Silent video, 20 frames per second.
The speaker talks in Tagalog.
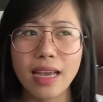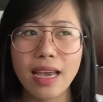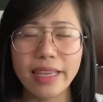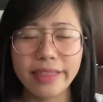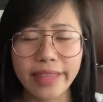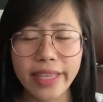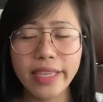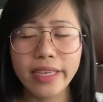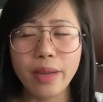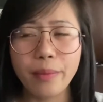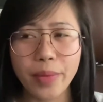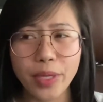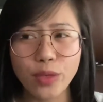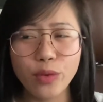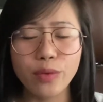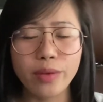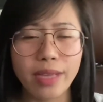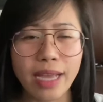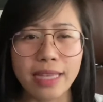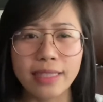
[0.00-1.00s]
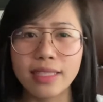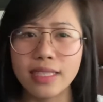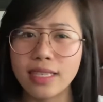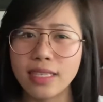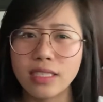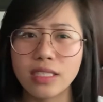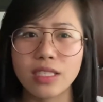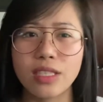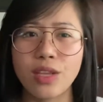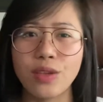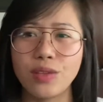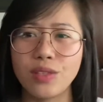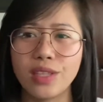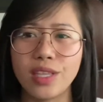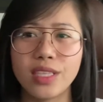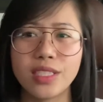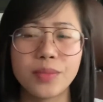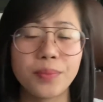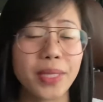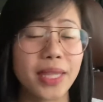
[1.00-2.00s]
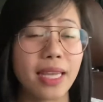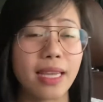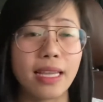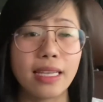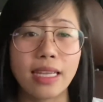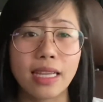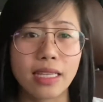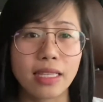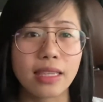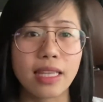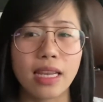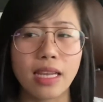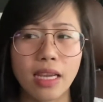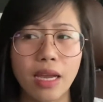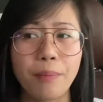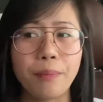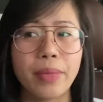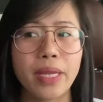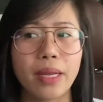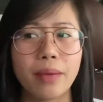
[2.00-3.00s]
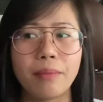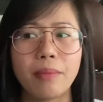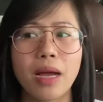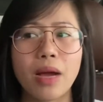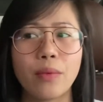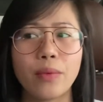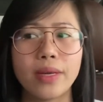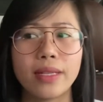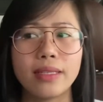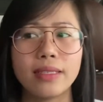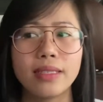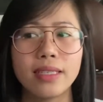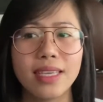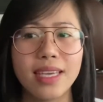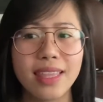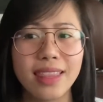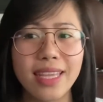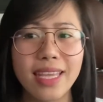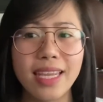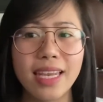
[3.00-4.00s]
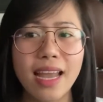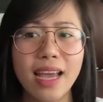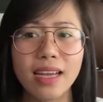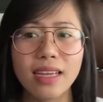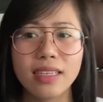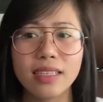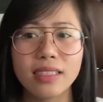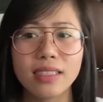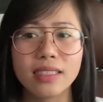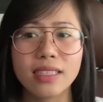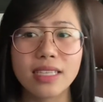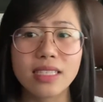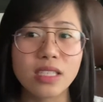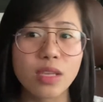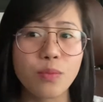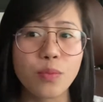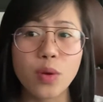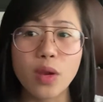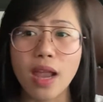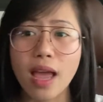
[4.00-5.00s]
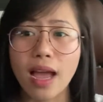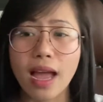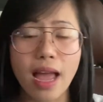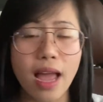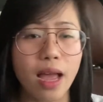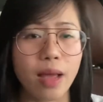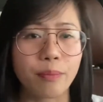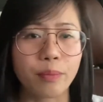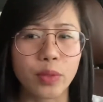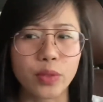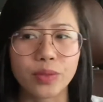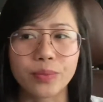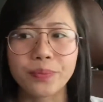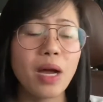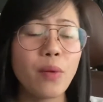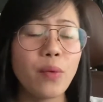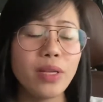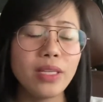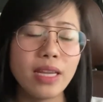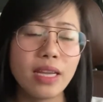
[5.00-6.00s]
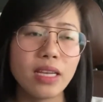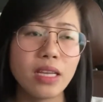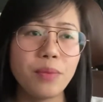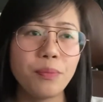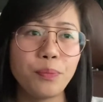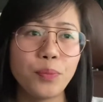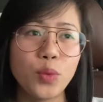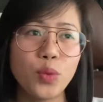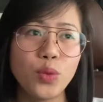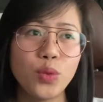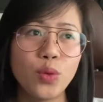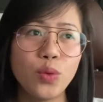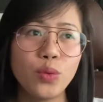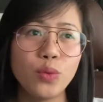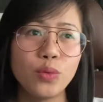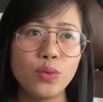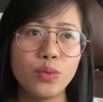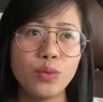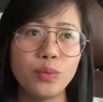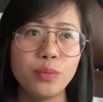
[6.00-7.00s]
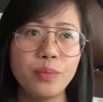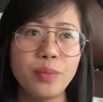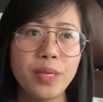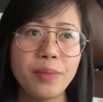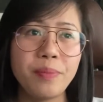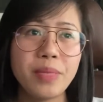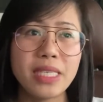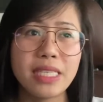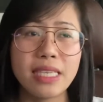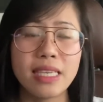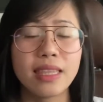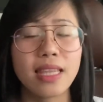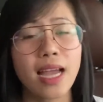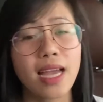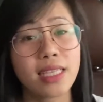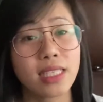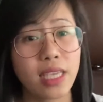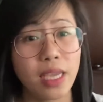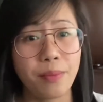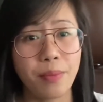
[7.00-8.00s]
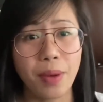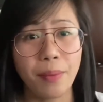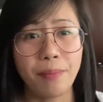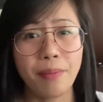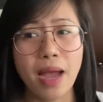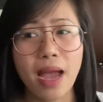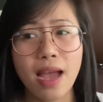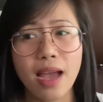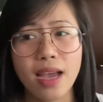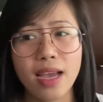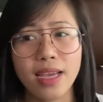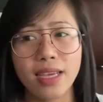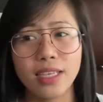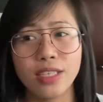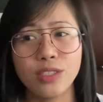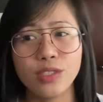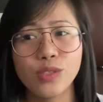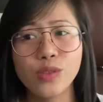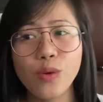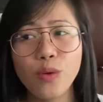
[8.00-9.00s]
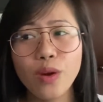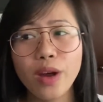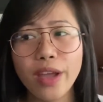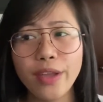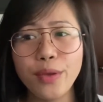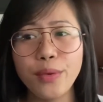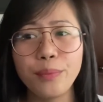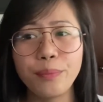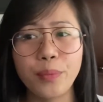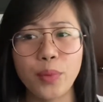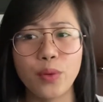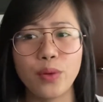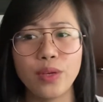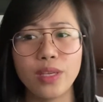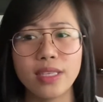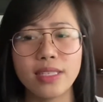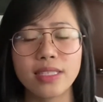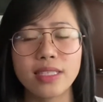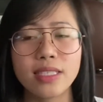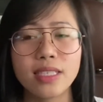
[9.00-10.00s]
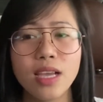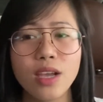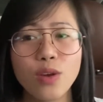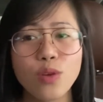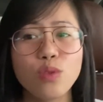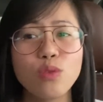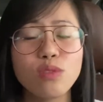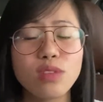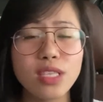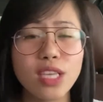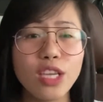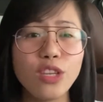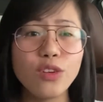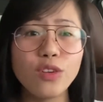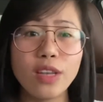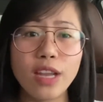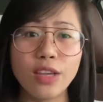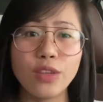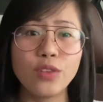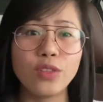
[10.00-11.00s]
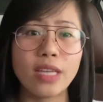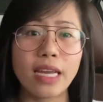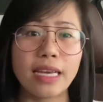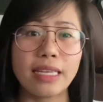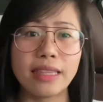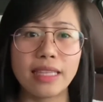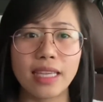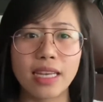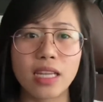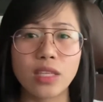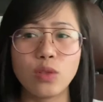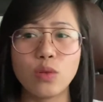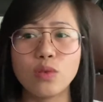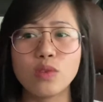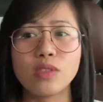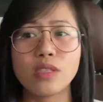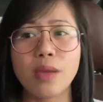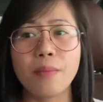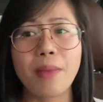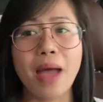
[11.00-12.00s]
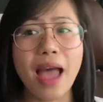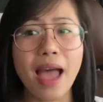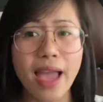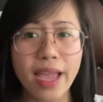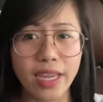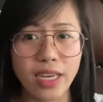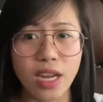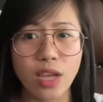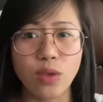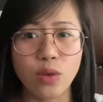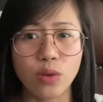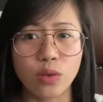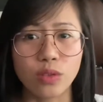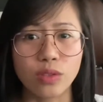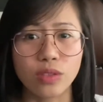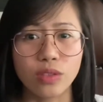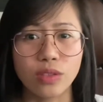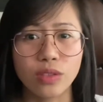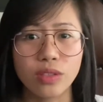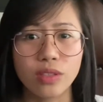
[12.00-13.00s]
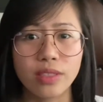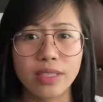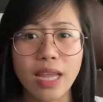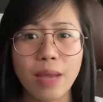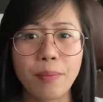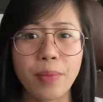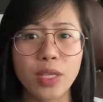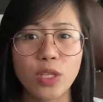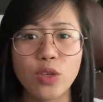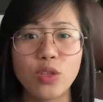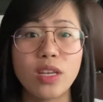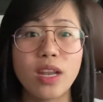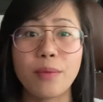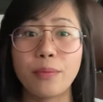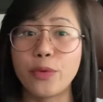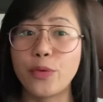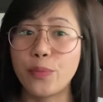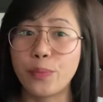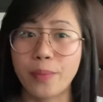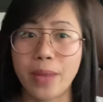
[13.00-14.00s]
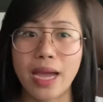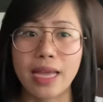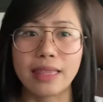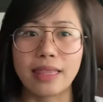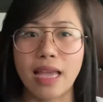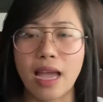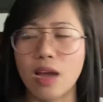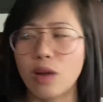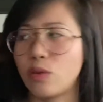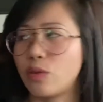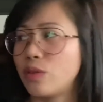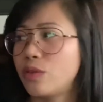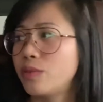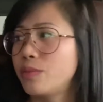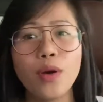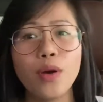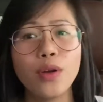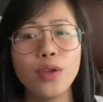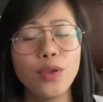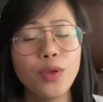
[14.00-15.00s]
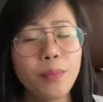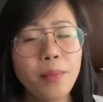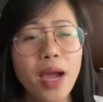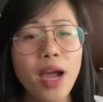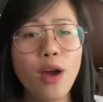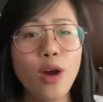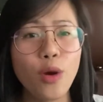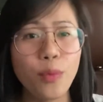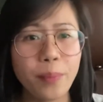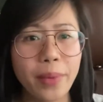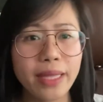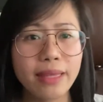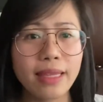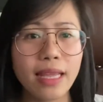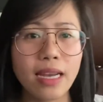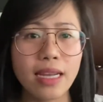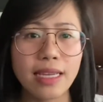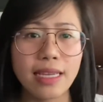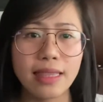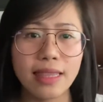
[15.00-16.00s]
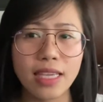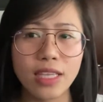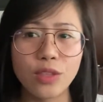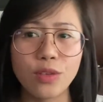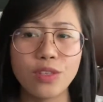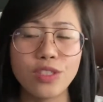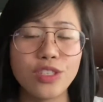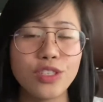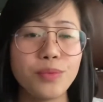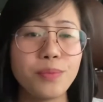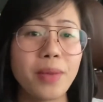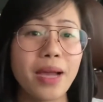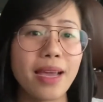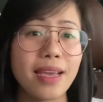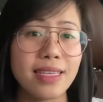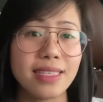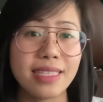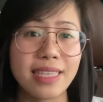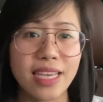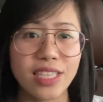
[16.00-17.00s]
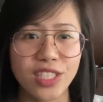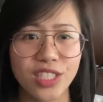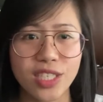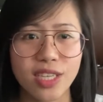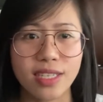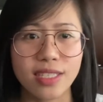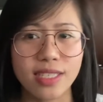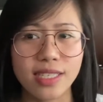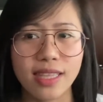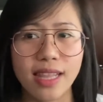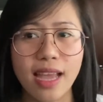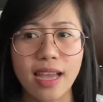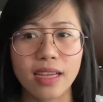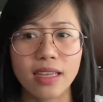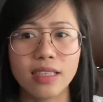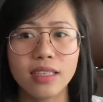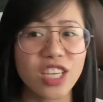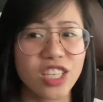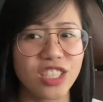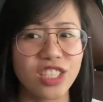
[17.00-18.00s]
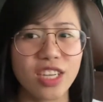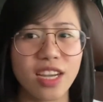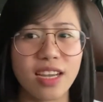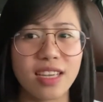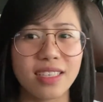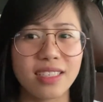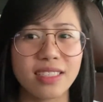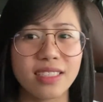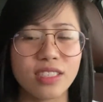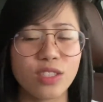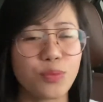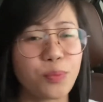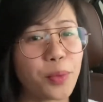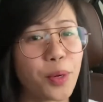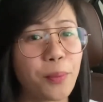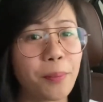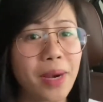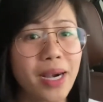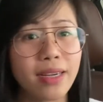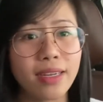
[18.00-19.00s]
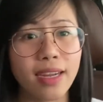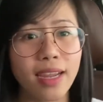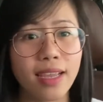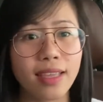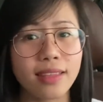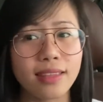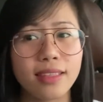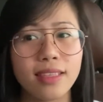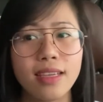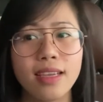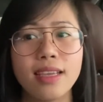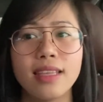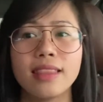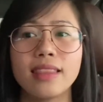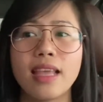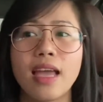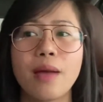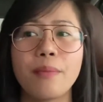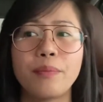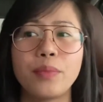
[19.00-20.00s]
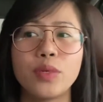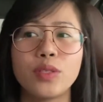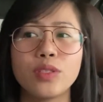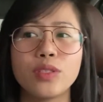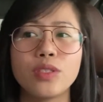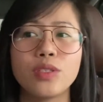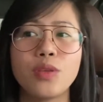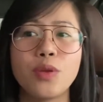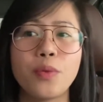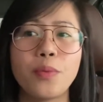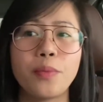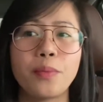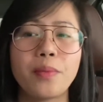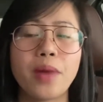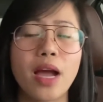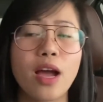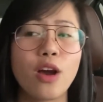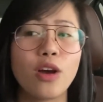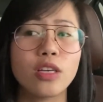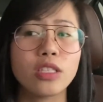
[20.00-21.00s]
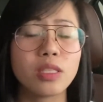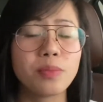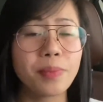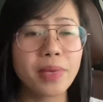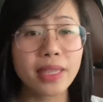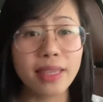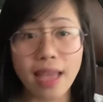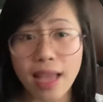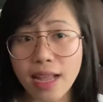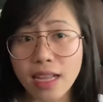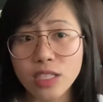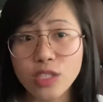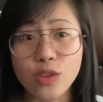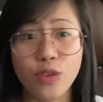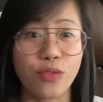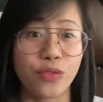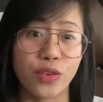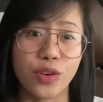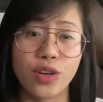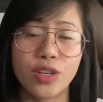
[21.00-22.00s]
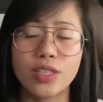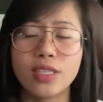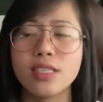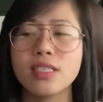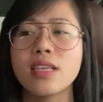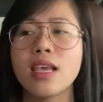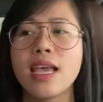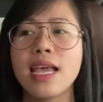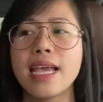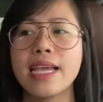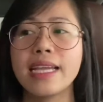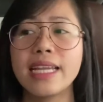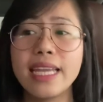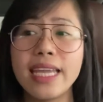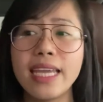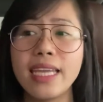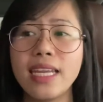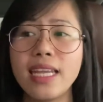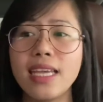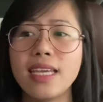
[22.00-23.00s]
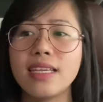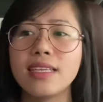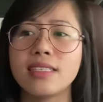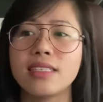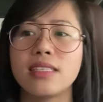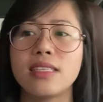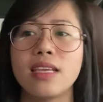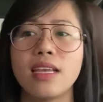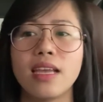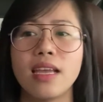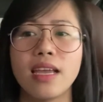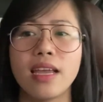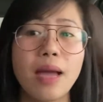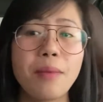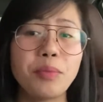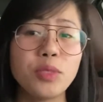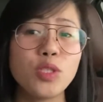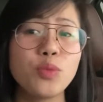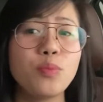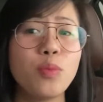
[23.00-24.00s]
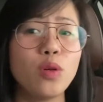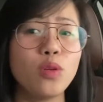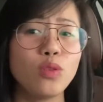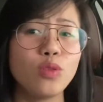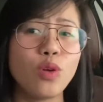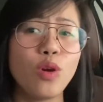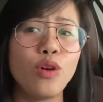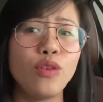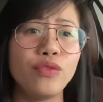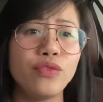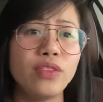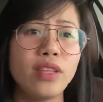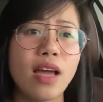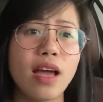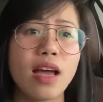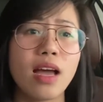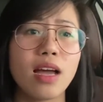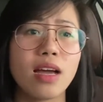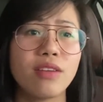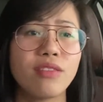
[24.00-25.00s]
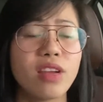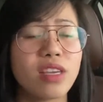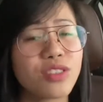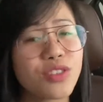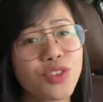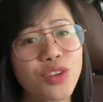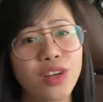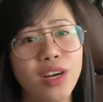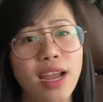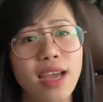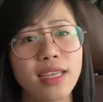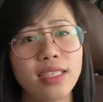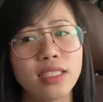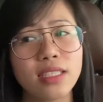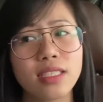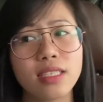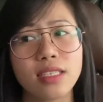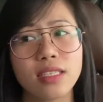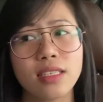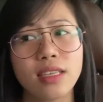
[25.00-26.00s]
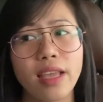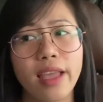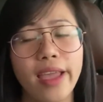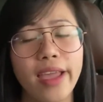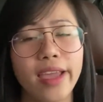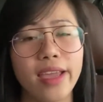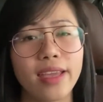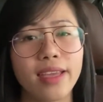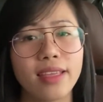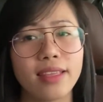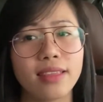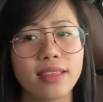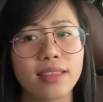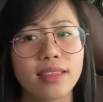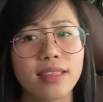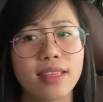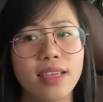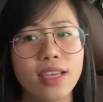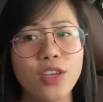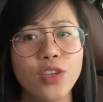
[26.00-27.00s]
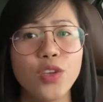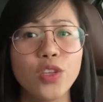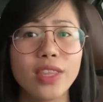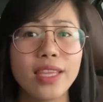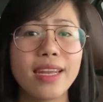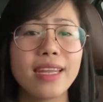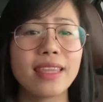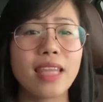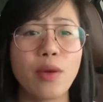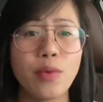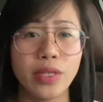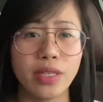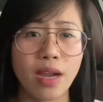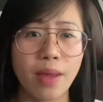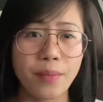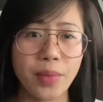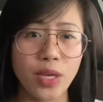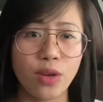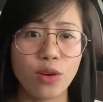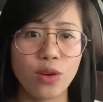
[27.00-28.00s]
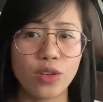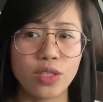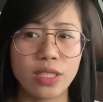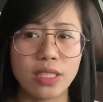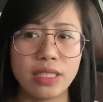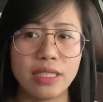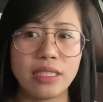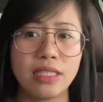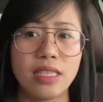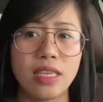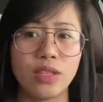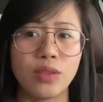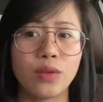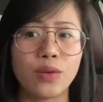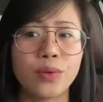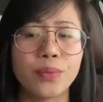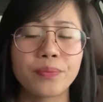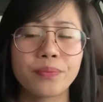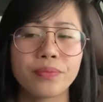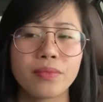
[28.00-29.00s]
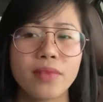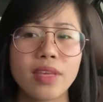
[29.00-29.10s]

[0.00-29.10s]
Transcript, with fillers: I think naman yung gatherings na yun is matagal na rin talagang pinagbawal. Hindi lang nagsimula kahapon. Bawal na rin po yung bibisita ka sa ibang bahay. So ngayon po is kung sino lang yung nakatira doon sa bahay na yon, dapat yun lang yung mga tao. Yung mga open talaga dito is yung mga essentials lang. Such as supermarket, tapos yung mga hospitals, of course, clinics, tapos most of the restaurants and yung tinatawag naming hawkers dito.